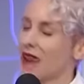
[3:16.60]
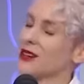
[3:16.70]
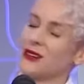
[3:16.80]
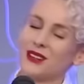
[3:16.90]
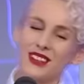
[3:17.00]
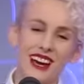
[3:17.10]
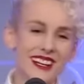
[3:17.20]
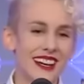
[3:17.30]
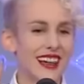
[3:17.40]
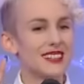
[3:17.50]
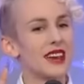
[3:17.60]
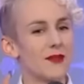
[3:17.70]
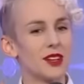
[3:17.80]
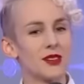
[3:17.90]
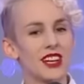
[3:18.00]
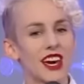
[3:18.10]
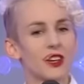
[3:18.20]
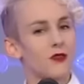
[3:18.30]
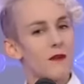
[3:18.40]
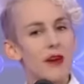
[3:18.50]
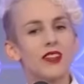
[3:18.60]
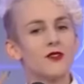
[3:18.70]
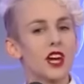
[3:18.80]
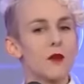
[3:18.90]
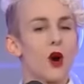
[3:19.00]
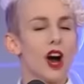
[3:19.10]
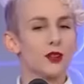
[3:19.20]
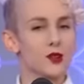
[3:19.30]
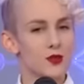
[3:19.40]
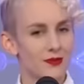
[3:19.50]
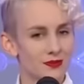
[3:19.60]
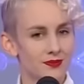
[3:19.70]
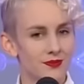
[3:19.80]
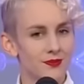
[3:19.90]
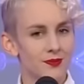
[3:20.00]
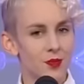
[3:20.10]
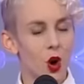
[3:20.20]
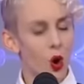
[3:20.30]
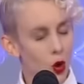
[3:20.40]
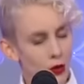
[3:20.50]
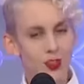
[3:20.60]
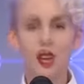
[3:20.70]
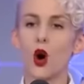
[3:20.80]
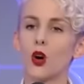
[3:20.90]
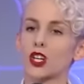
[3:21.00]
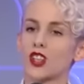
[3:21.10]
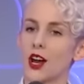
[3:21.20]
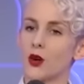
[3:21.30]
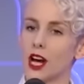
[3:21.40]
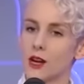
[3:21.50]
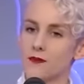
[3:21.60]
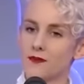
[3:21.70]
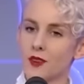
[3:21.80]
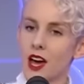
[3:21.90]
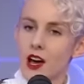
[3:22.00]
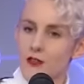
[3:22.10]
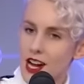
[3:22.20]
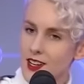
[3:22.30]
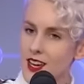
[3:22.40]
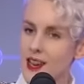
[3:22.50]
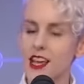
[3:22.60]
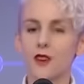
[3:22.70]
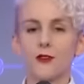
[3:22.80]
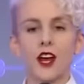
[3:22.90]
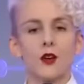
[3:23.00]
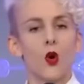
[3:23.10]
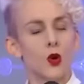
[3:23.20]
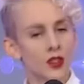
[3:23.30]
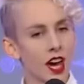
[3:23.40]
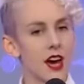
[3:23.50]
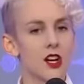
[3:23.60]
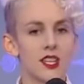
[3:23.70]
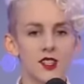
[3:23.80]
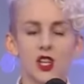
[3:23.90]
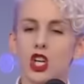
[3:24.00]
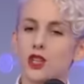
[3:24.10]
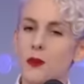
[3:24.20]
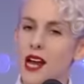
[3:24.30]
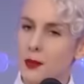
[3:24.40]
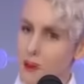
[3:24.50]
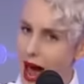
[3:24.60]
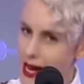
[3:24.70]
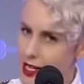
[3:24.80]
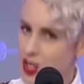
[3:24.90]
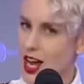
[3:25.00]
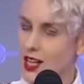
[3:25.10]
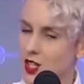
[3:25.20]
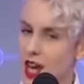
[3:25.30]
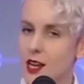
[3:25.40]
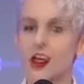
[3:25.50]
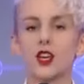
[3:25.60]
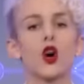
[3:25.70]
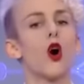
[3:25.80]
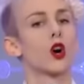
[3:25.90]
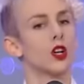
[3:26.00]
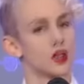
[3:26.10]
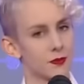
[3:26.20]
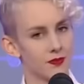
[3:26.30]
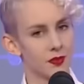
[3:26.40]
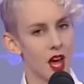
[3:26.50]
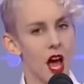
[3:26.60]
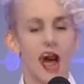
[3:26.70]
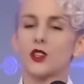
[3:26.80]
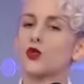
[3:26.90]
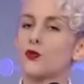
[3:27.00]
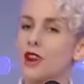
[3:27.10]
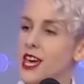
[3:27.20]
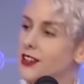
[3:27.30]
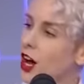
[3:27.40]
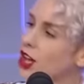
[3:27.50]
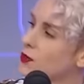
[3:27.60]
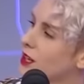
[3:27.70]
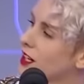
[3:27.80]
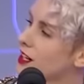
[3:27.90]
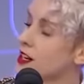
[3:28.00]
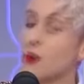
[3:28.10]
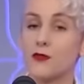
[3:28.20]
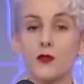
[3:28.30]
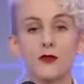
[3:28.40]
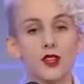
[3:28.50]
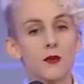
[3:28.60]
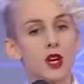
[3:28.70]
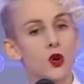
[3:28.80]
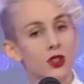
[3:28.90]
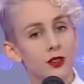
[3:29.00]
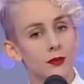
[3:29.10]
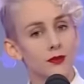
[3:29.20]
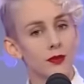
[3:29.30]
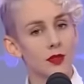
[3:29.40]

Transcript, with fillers: Aber gut, nein, nein, nein, Sie haben natürlich recht. Verbieten wir die Pornos. Und die Kochsendungen. Weil die liefern ein unrealistisches Bild meines tatsächlichen Kochens. Ein Soufflé dauert bei denen immer 15 Minuten.